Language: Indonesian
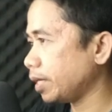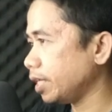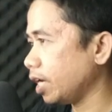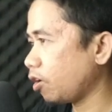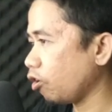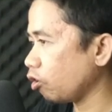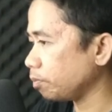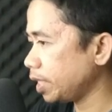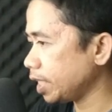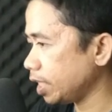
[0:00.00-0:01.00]
pada
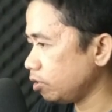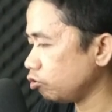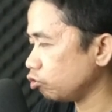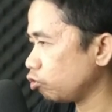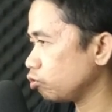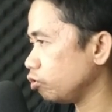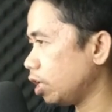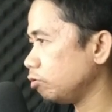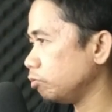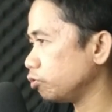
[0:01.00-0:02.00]
kolom ini untuk
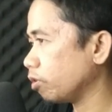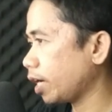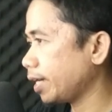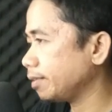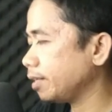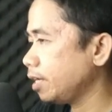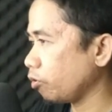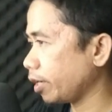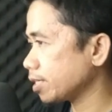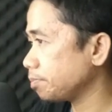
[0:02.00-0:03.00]
juga memunculkan
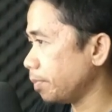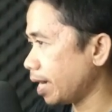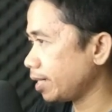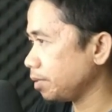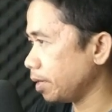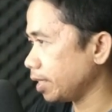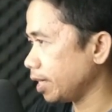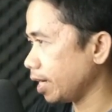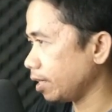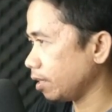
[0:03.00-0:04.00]
progress bar di
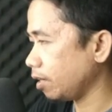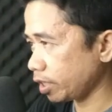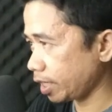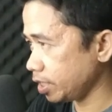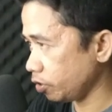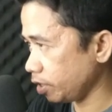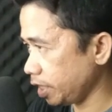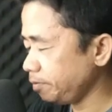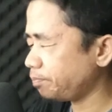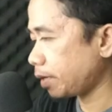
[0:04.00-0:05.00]
bagian kotak hijau ini.